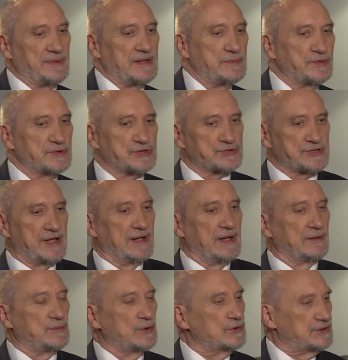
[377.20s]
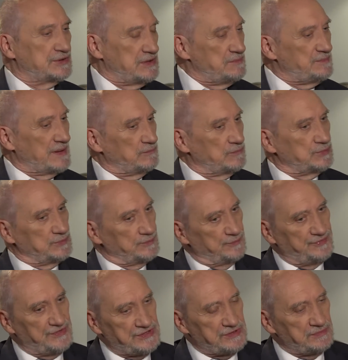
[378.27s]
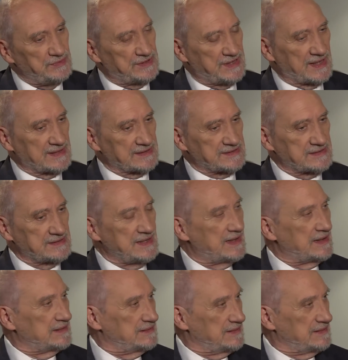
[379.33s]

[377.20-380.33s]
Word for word: panie profesorze, bo gdy pan widzimy teraz na,